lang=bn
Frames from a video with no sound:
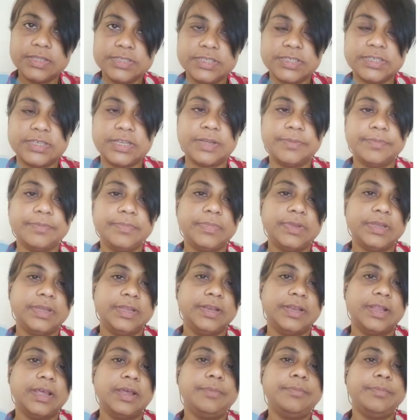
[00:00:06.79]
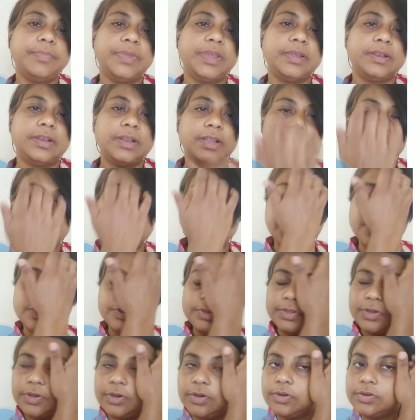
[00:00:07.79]
যেটা আমি কিনা মেঘনাথ
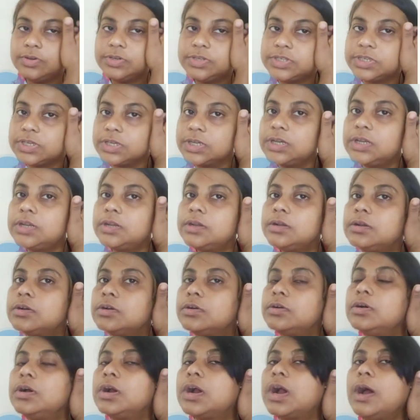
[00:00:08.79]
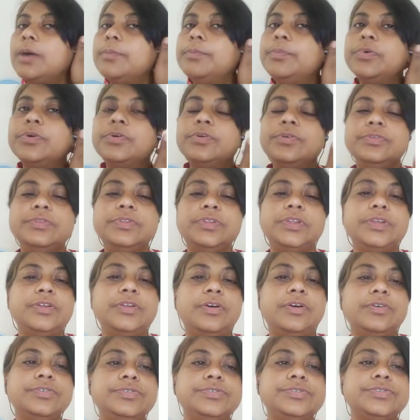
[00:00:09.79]
বধ অংশের কাব্যগ্রন্থের
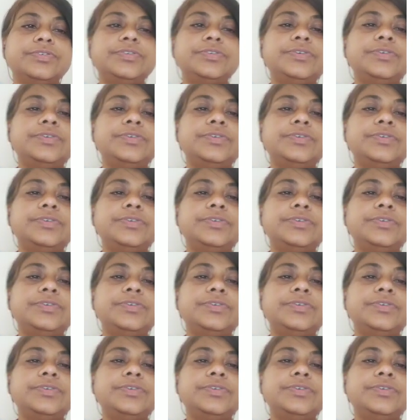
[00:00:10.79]
অংশ